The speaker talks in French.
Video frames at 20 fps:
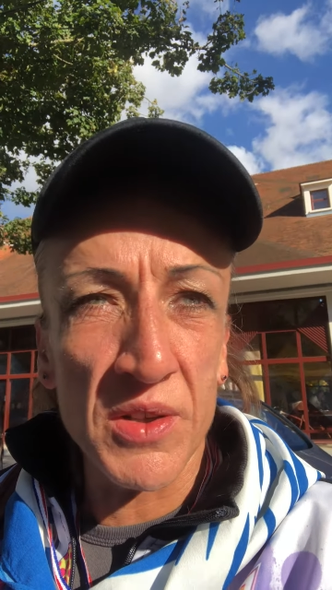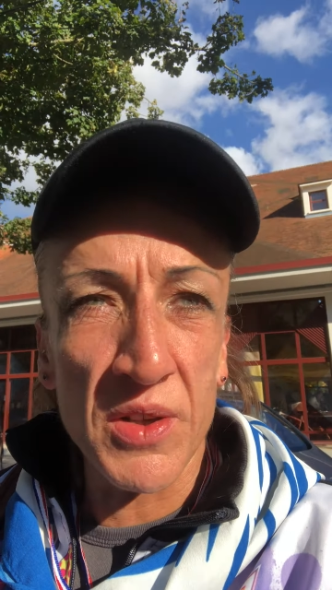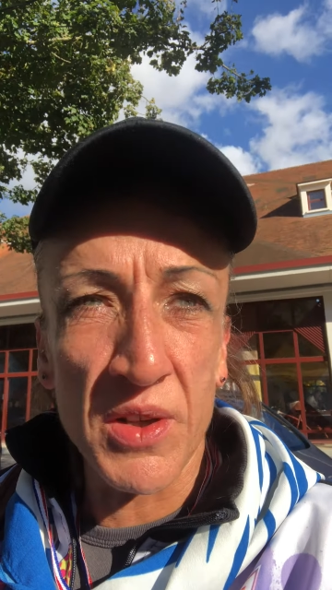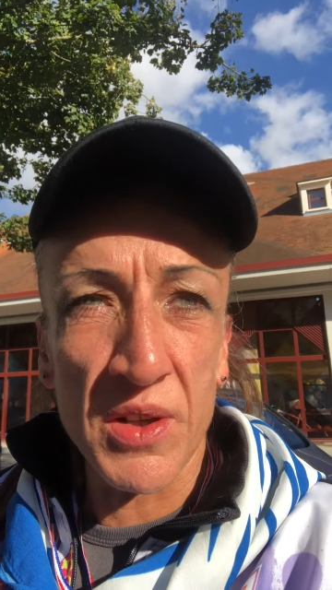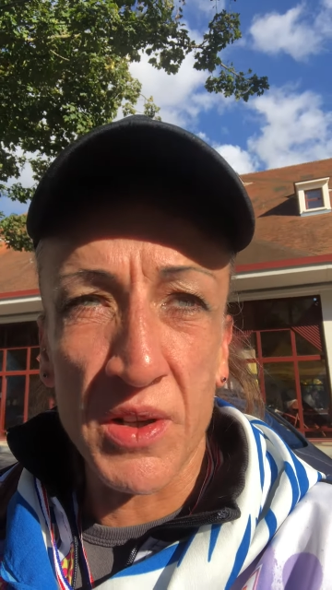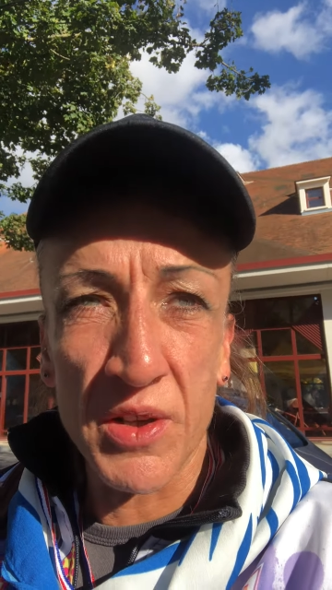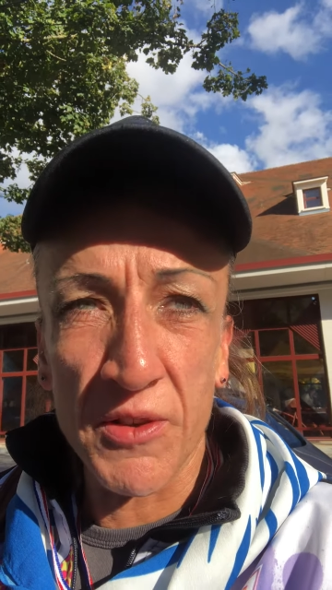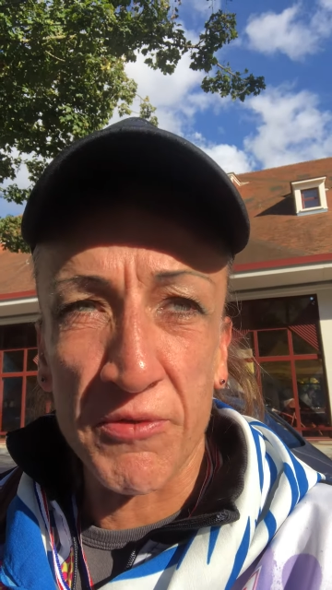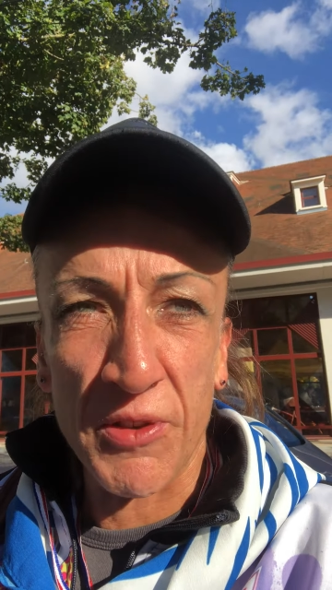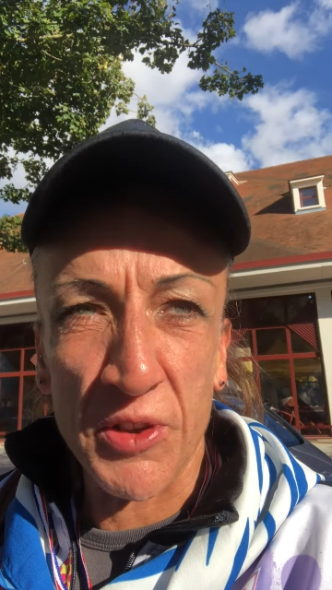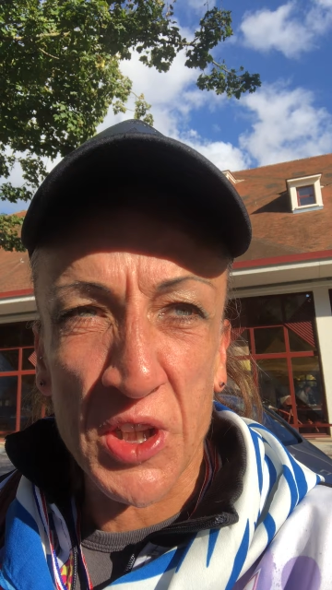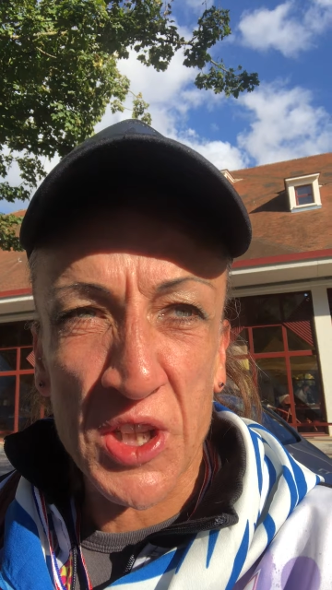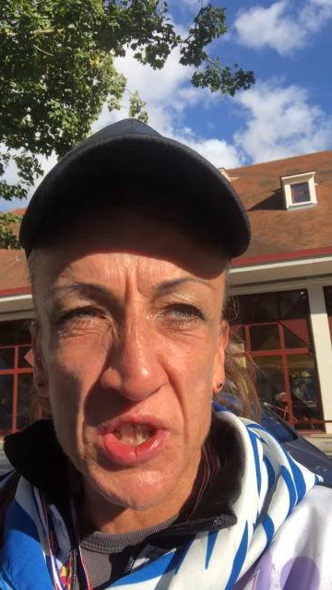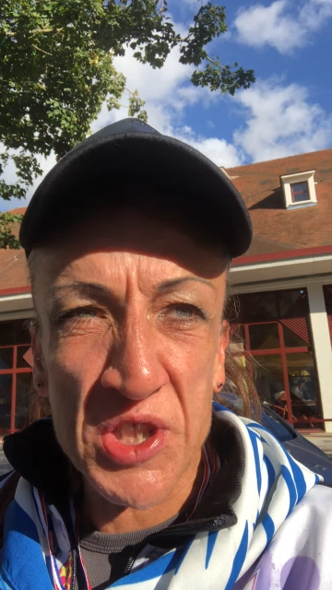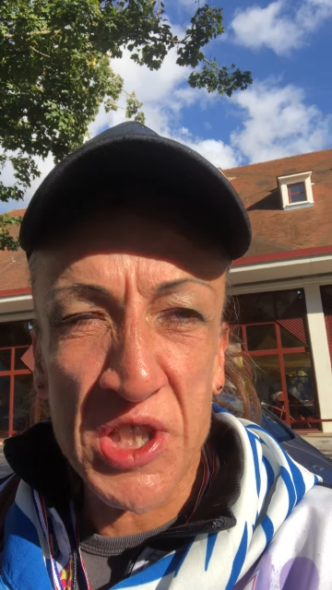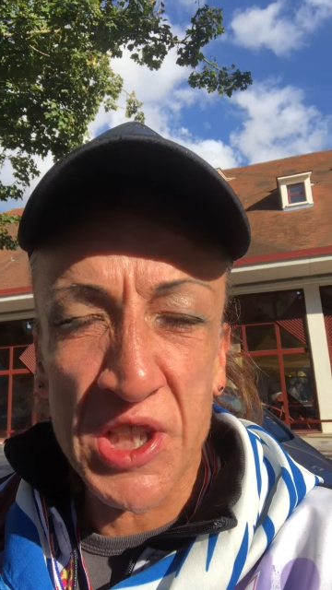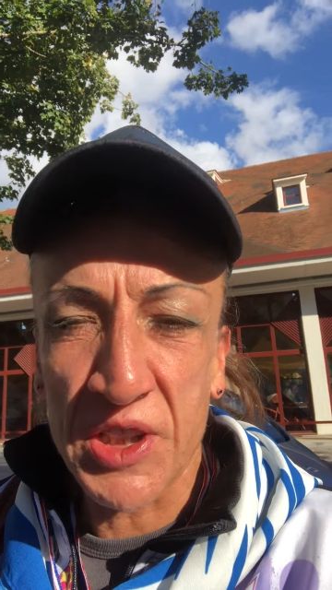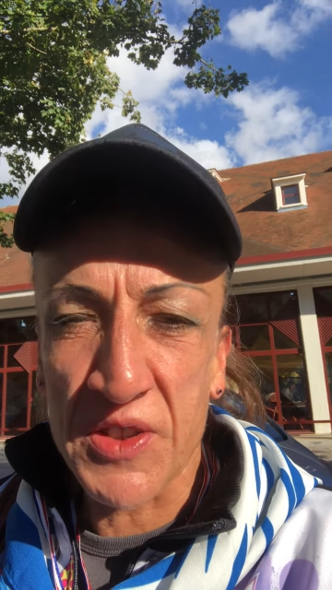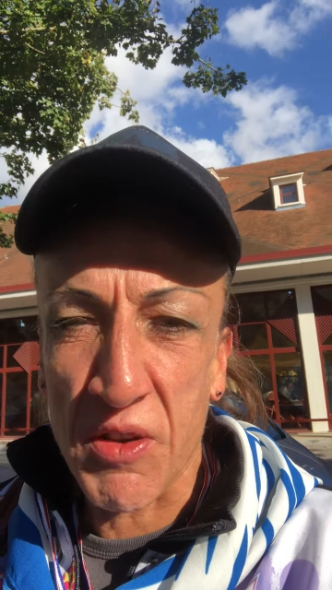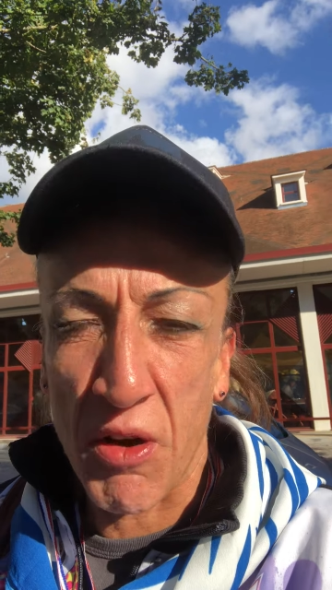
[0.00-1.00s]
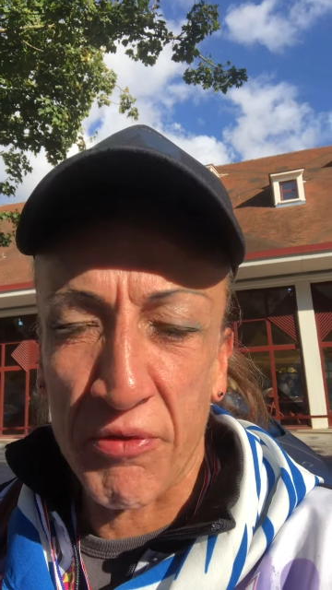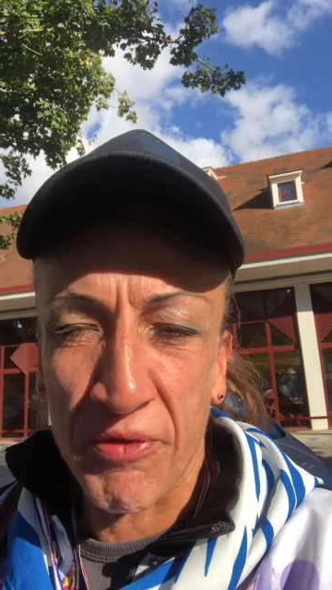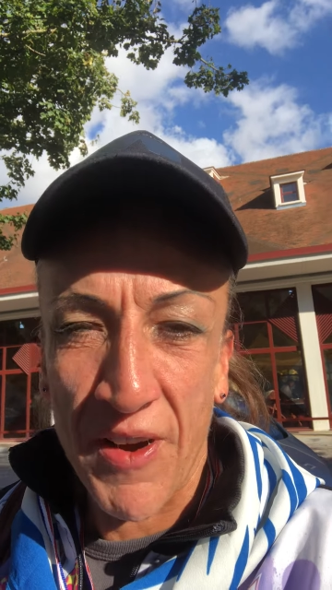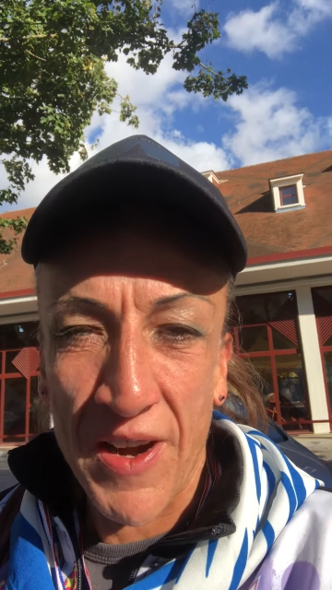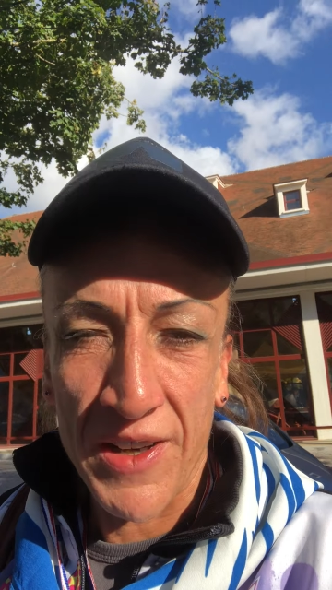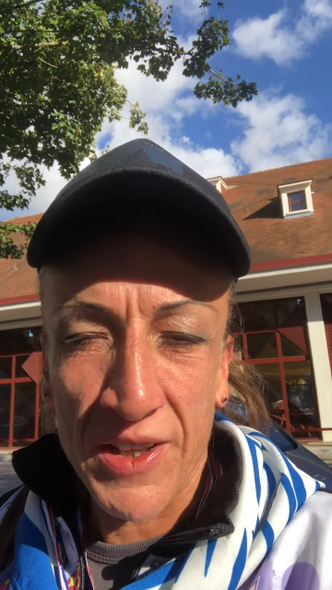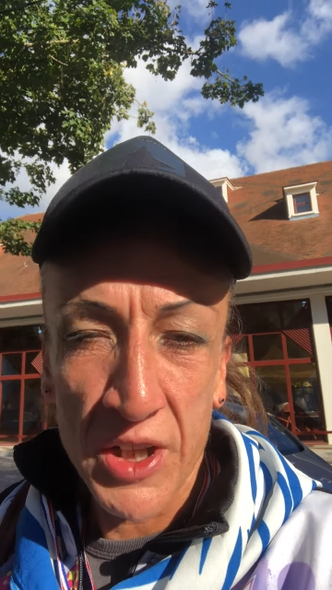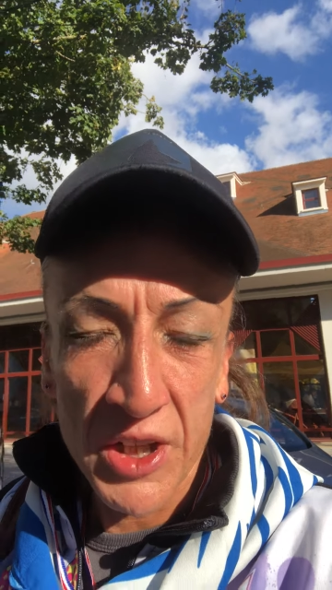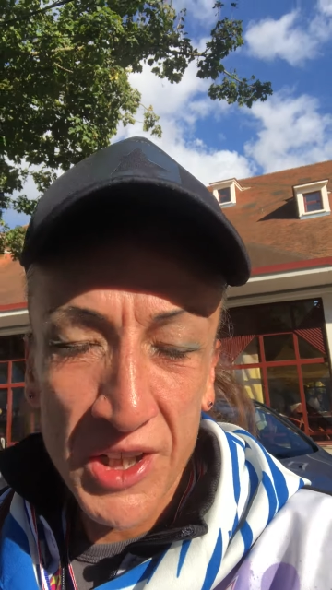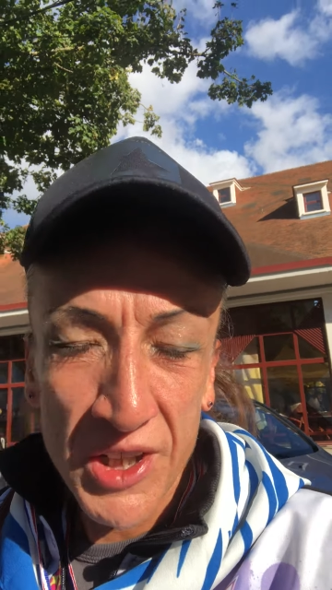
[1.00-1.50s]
de fantastiques sans fin.